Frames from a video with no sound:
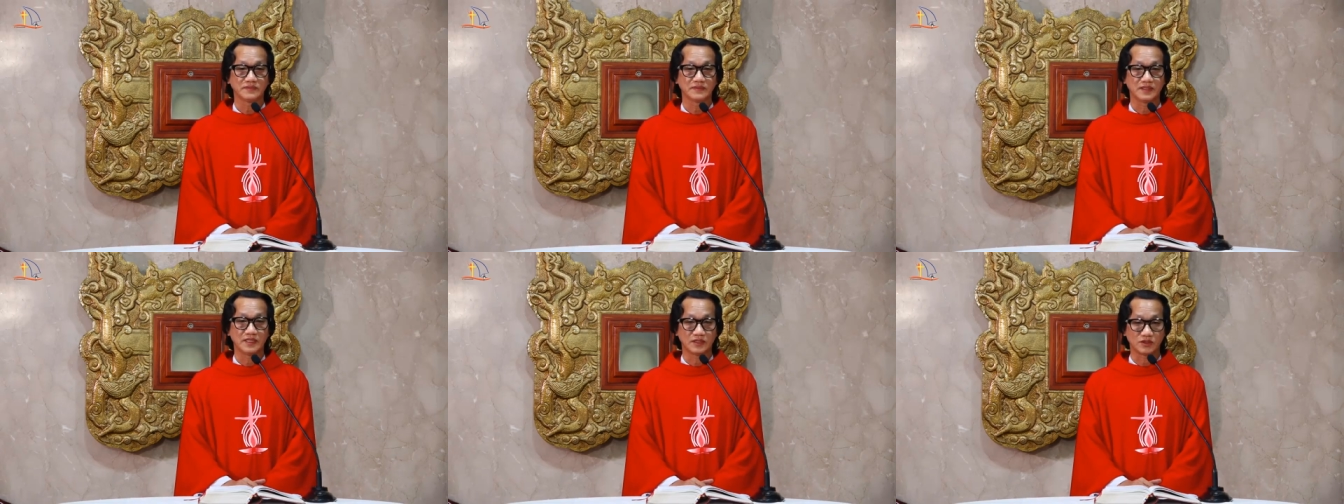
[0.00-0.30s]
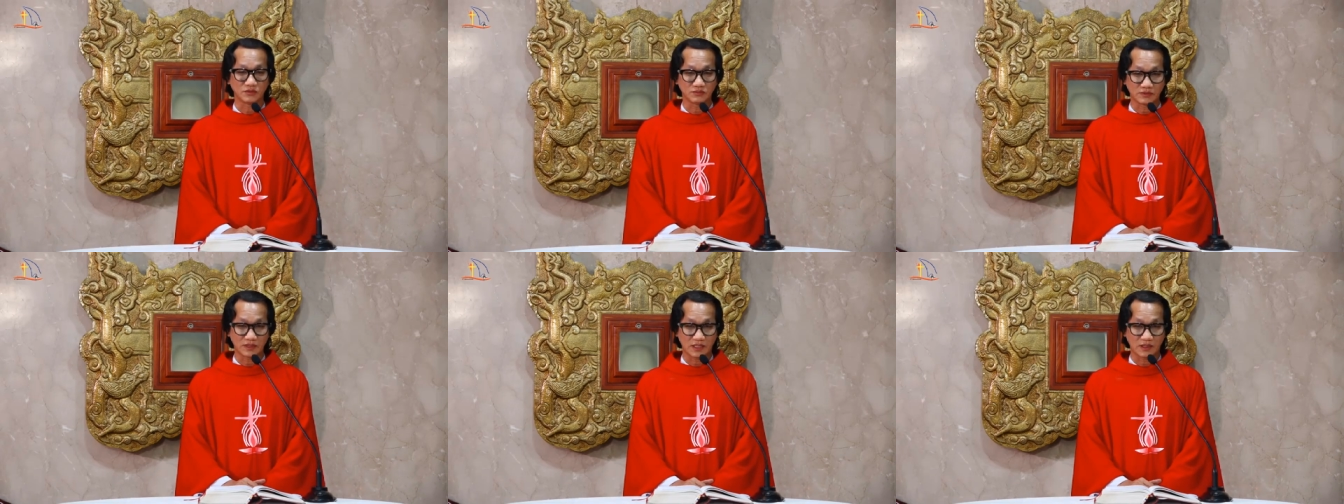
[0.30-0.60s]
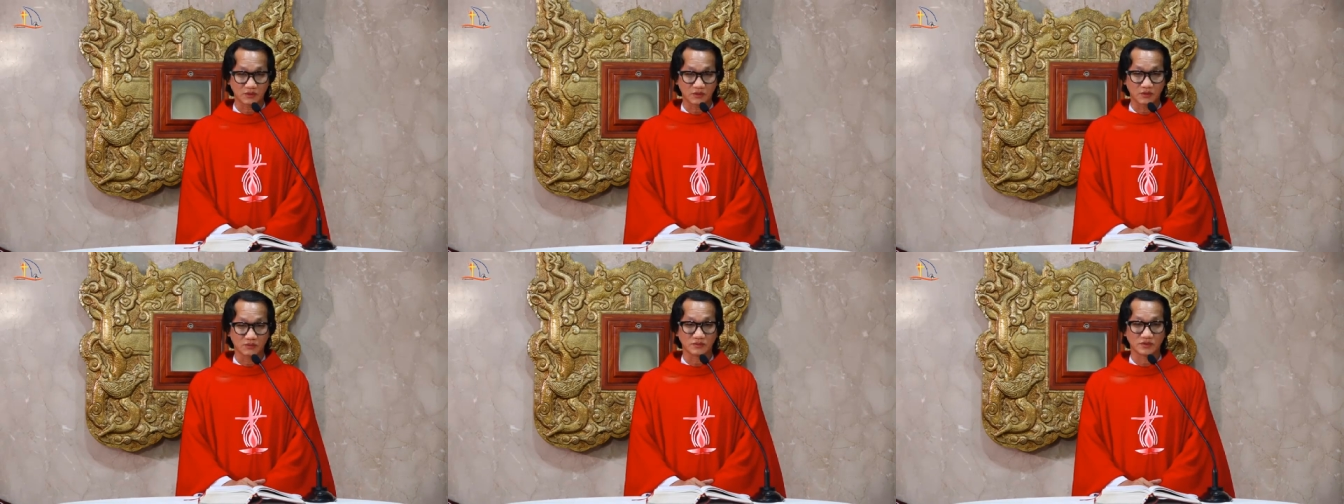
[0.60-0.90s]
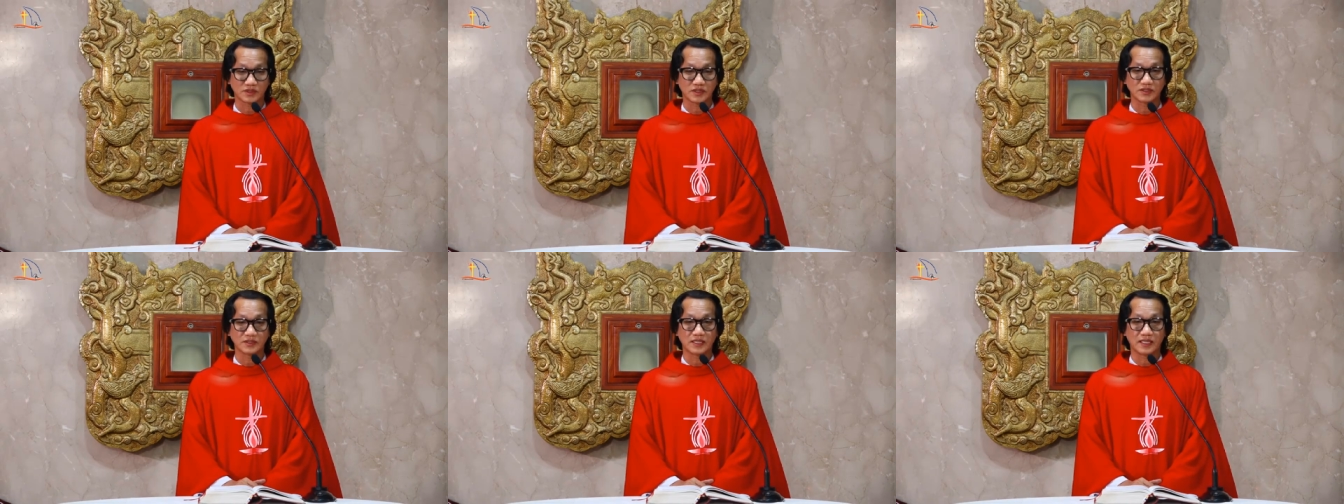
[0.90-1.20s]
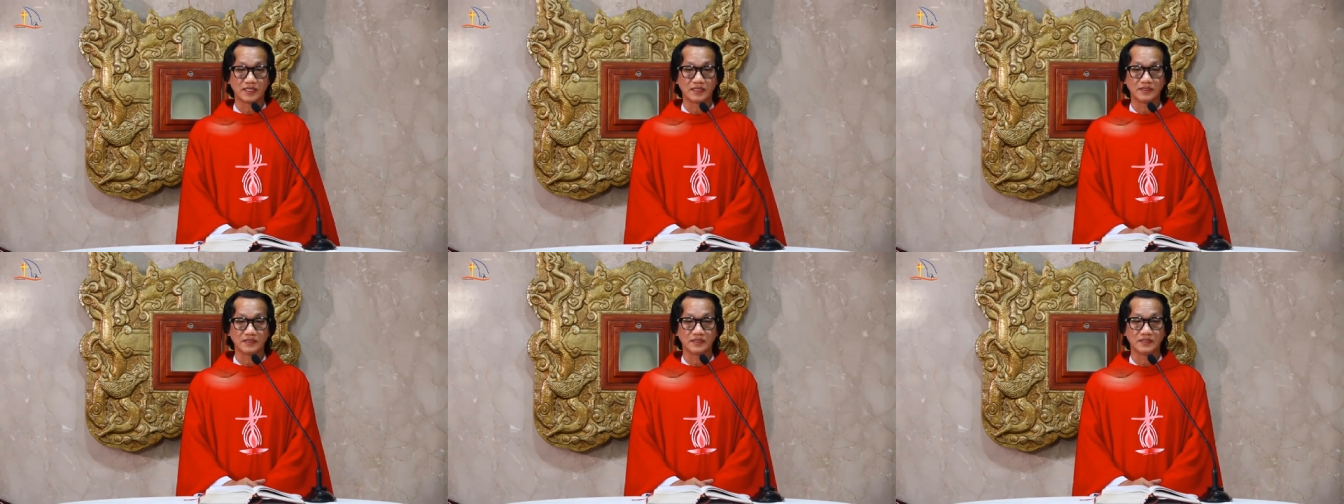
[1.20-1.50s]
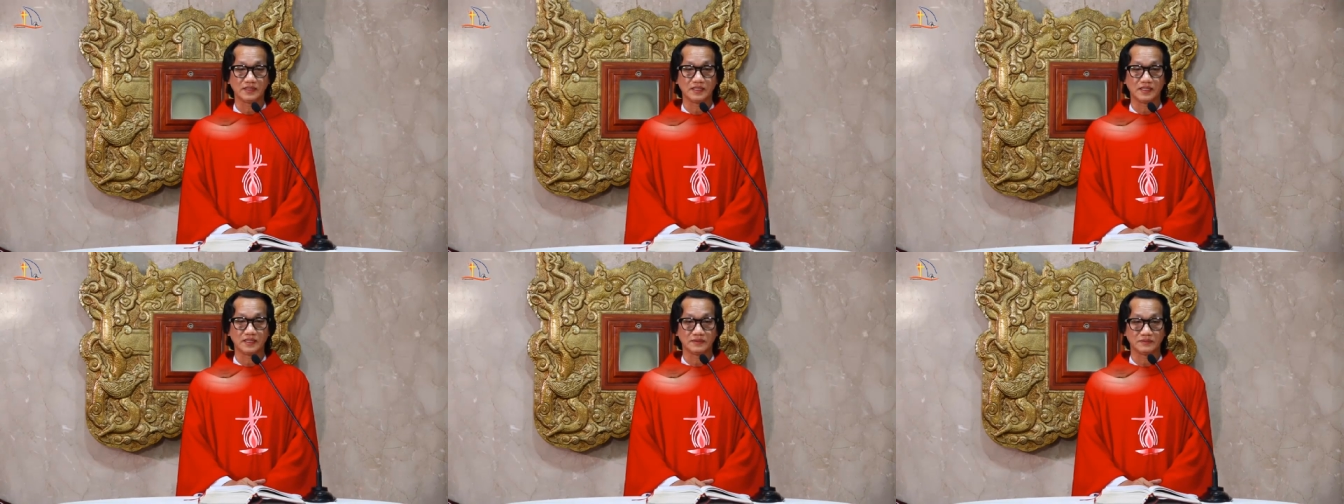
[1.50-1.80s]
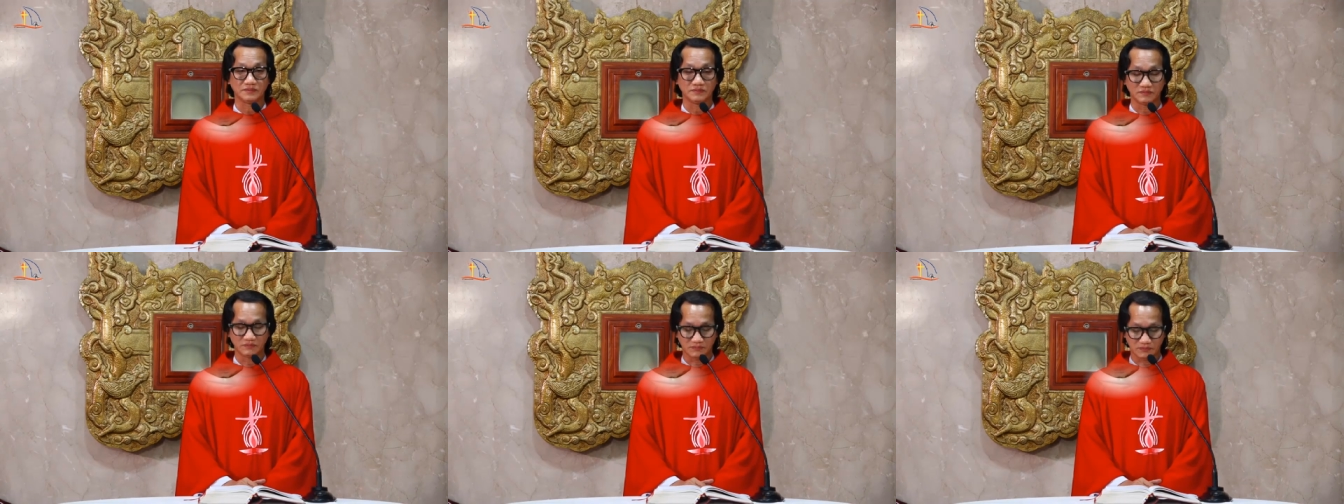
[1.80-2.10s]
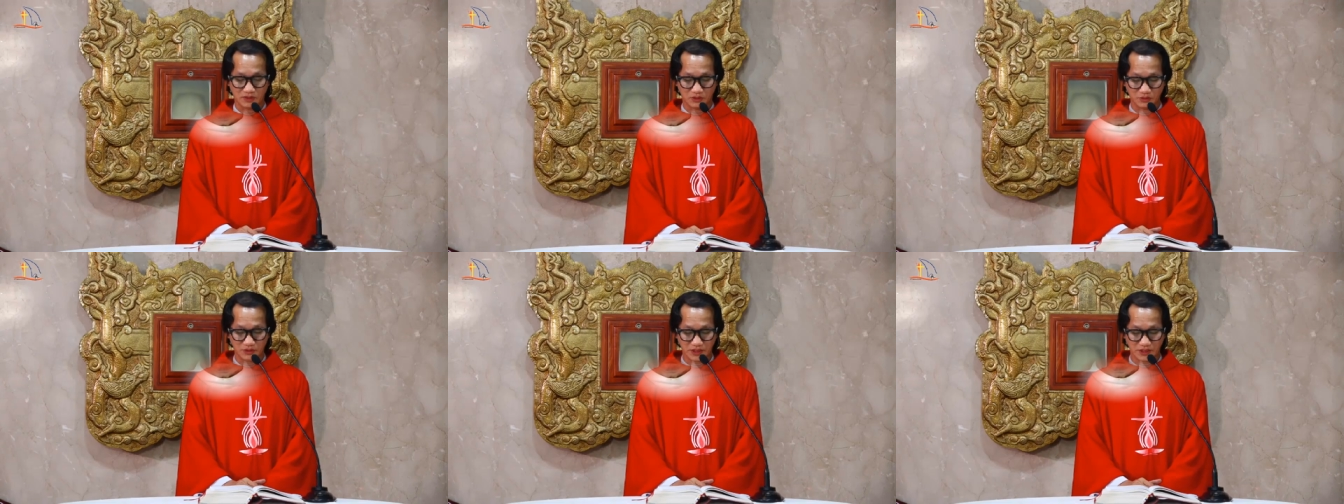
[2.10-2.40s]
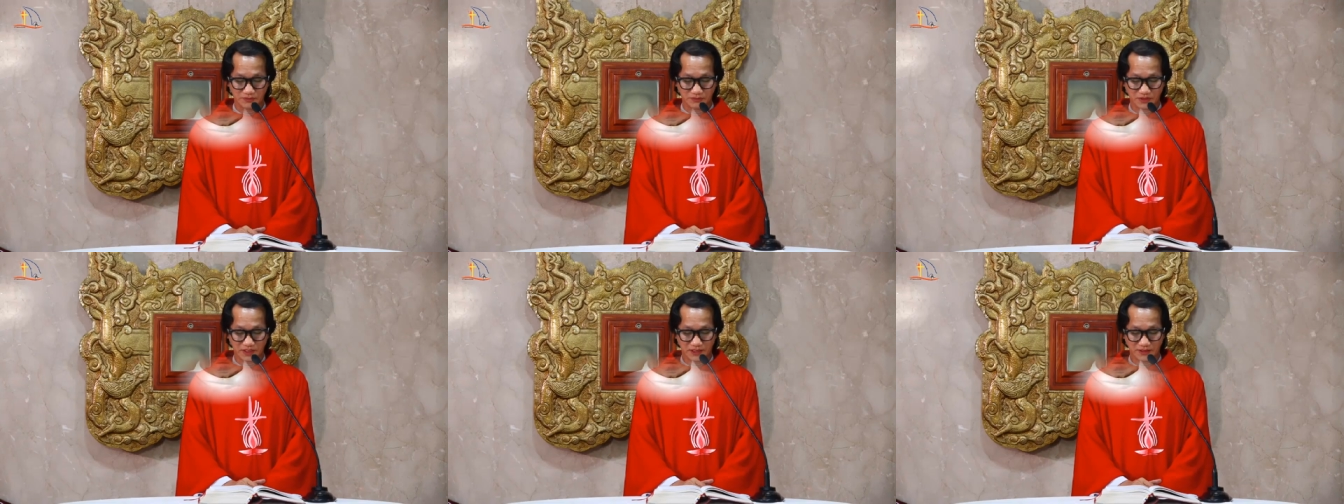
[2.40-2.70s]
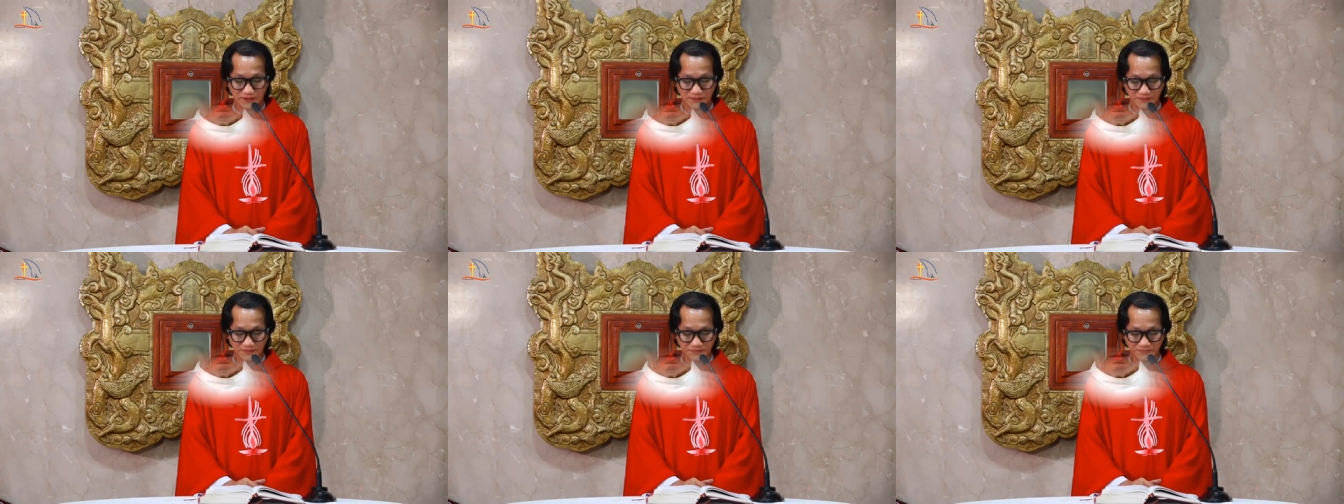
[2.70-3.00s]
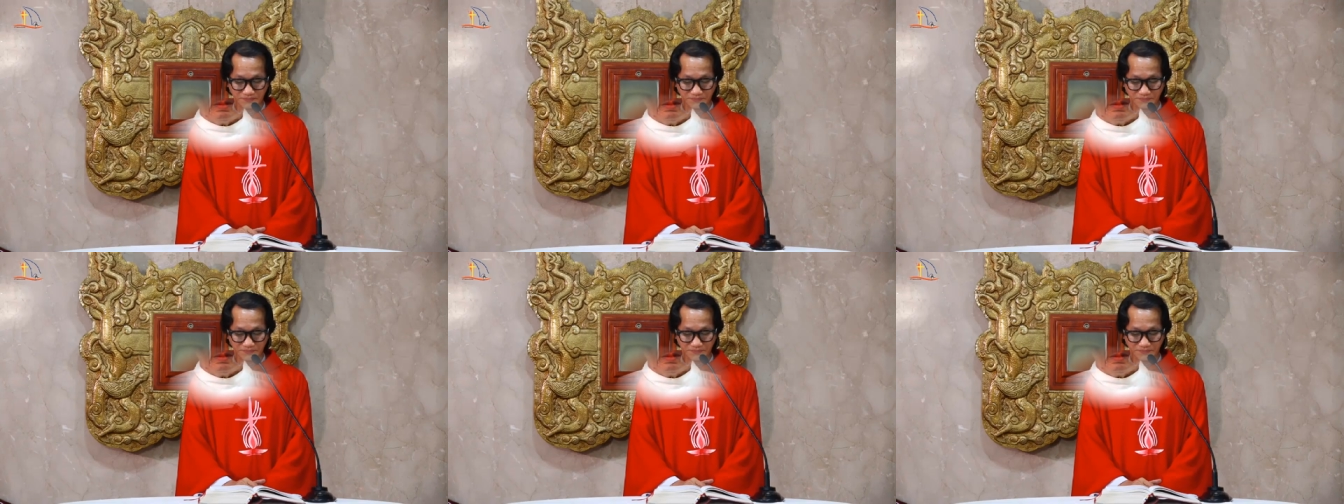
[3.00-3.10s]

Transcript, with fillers: để chúng ta cùng xứng đáng cử hành mầu nhiệm thánh